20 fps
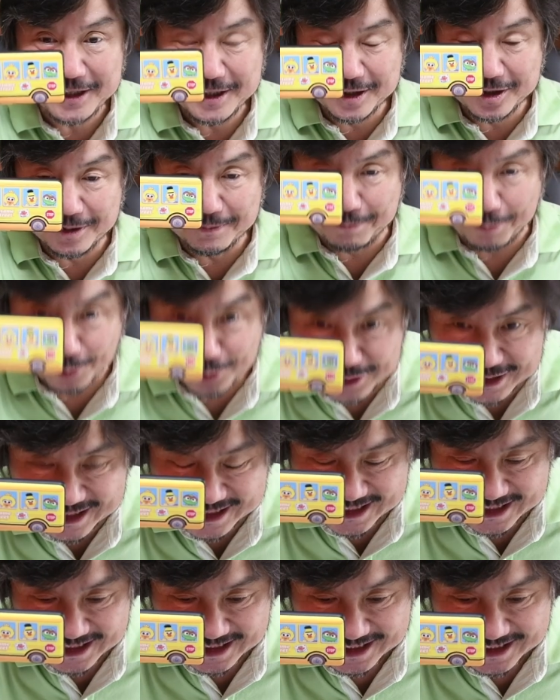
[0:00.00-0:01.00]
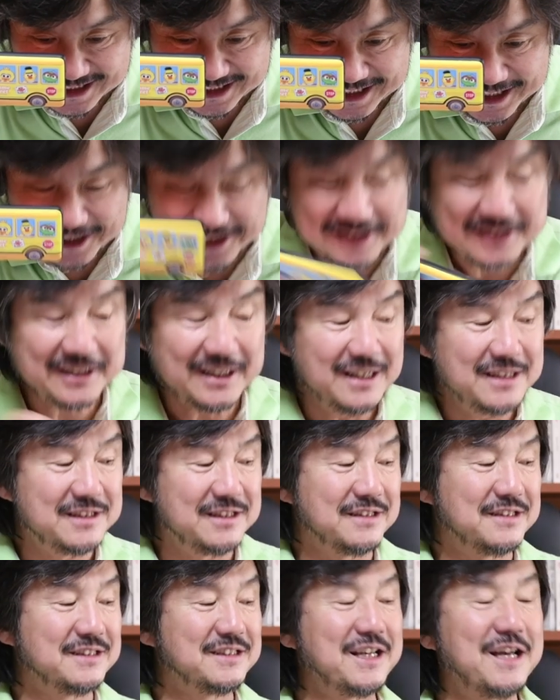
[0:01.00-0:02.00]
직접 보듯이 이렇게
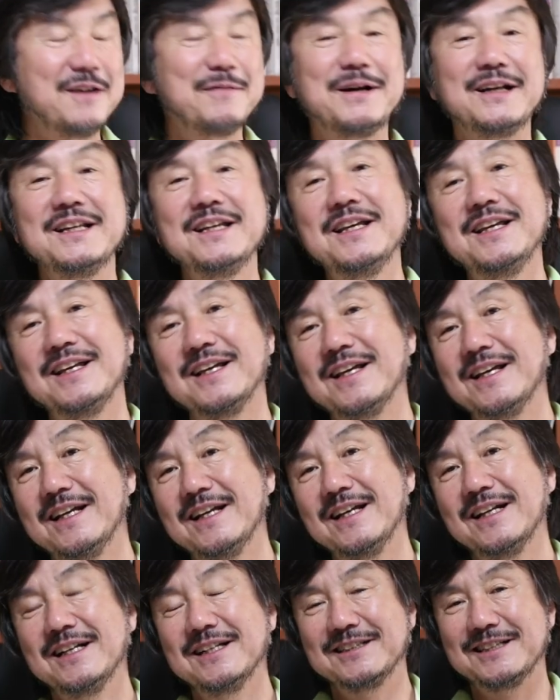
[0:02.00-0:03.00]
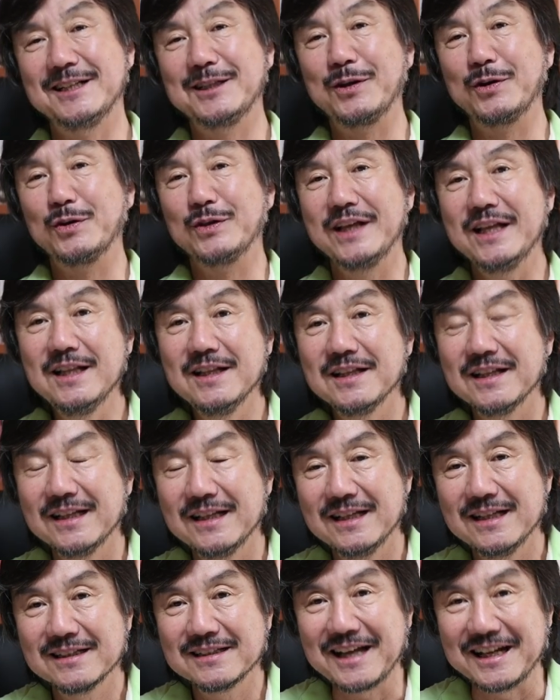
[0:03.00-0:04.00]
찍으셔야만이 제대로 된
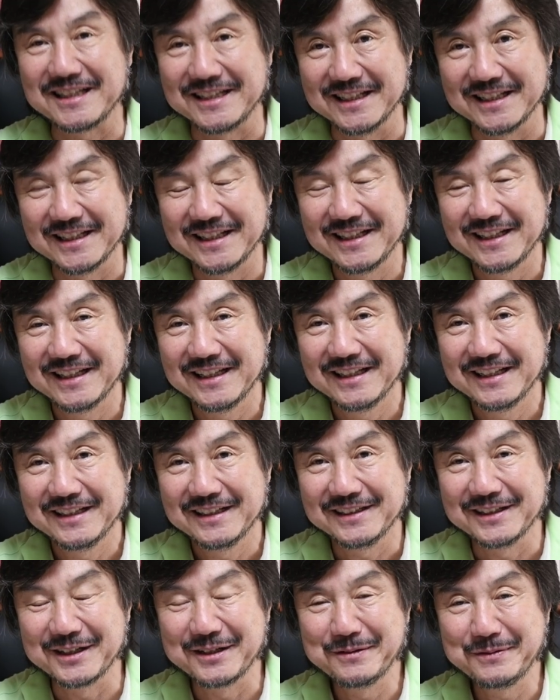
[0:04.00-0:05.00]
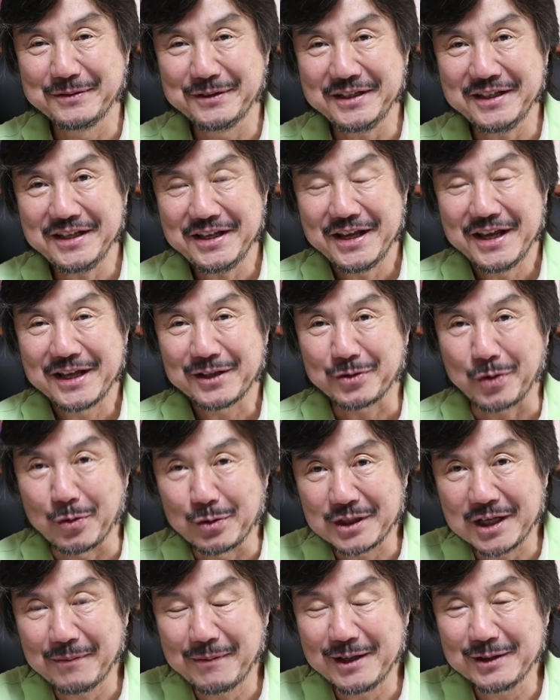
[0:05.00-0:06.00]
사진 여러분이
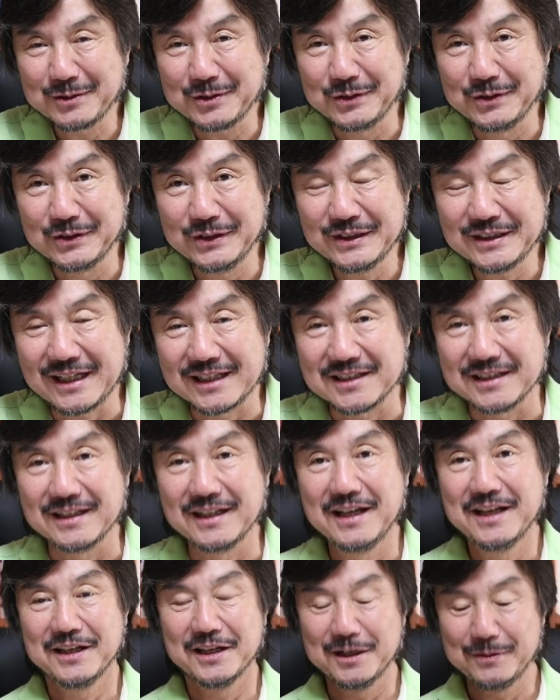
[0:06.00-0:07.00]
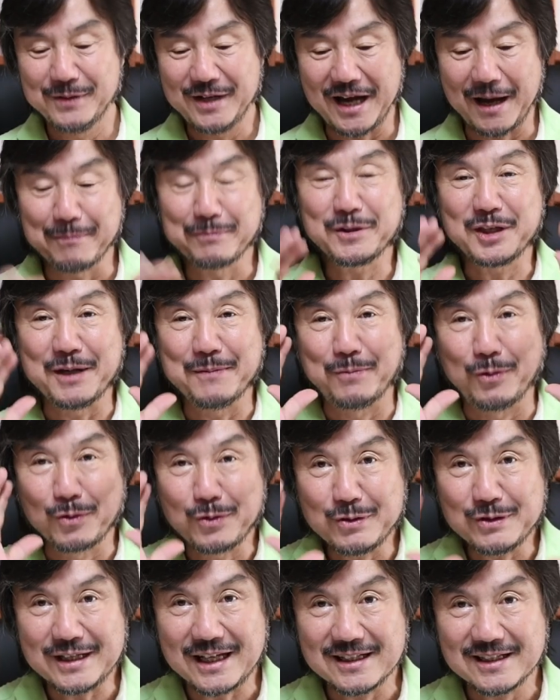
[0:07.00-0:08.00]
동참할 수 있는 사진 여러분이 함께
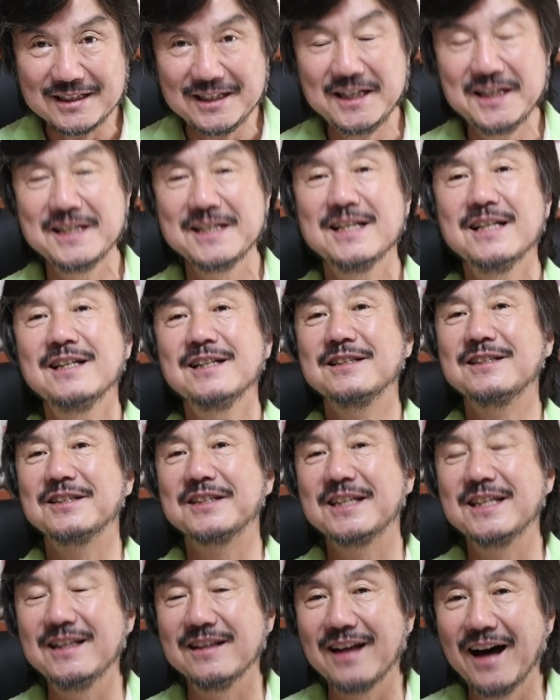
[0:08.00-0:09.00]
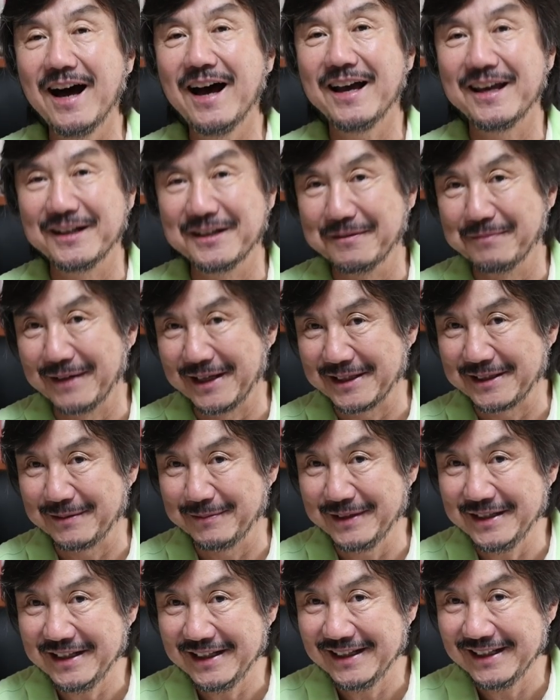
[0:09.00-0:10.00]
보는 사진이 찍힌다 이런
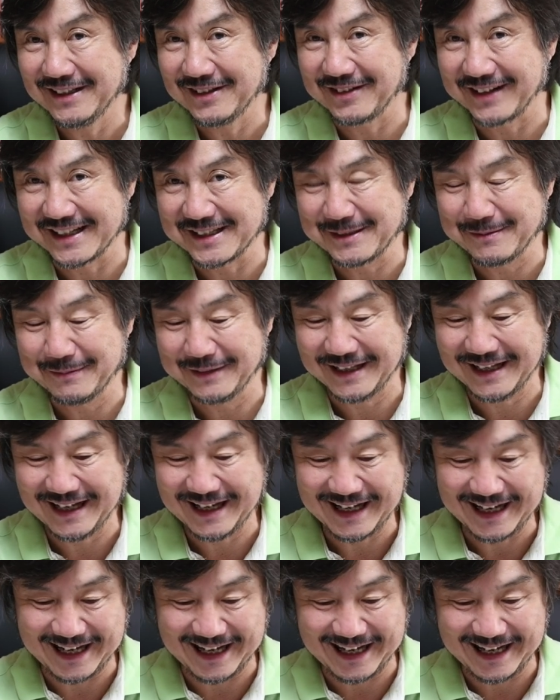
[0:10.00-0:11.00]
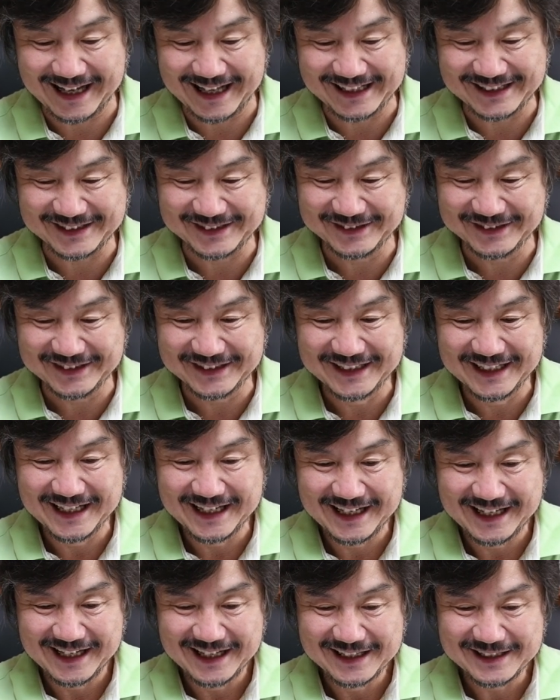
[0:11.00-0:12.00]
말씀이 되겠습니다 아주
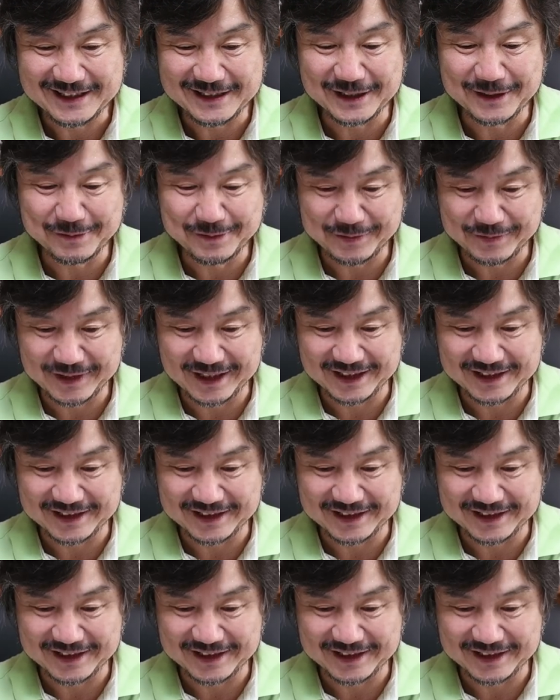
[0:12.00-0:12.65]
즐겁습니다